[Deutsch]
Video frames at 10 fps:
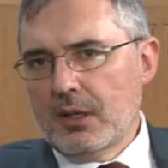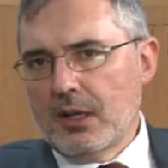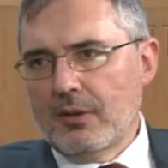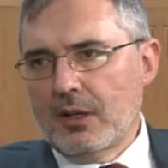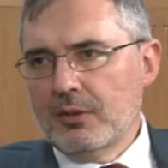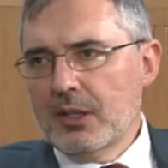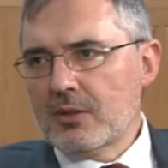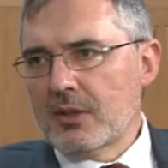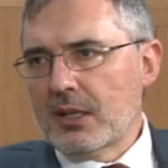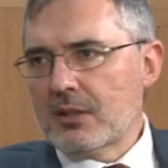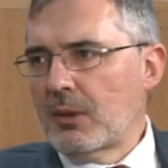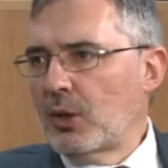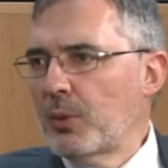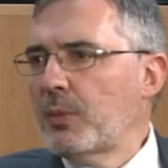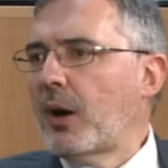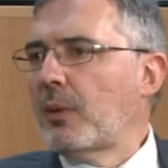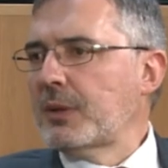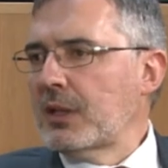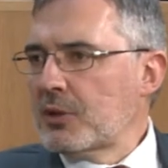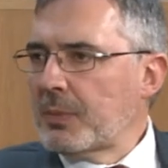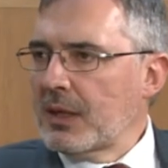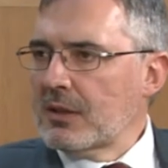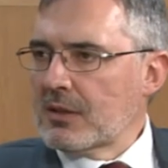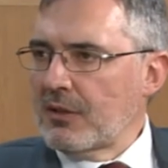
evaluieren zunächst einmal, ob überhaupt ein entsprechendes